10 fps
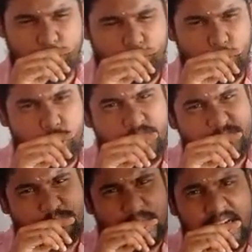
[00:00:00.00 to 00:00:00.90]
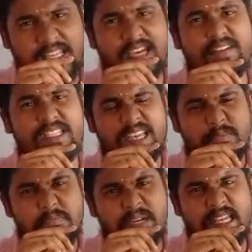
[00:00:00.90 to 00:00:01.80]
புழிஞ்சு படிக்க வச்சு
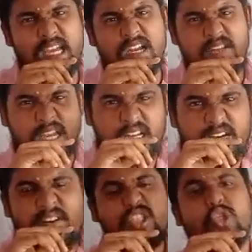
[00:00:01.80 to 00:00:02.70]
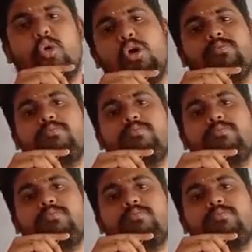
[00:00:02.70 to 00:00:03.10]
எண்பதுக்கு எழுபது எடுக்க வச்சுருவோம்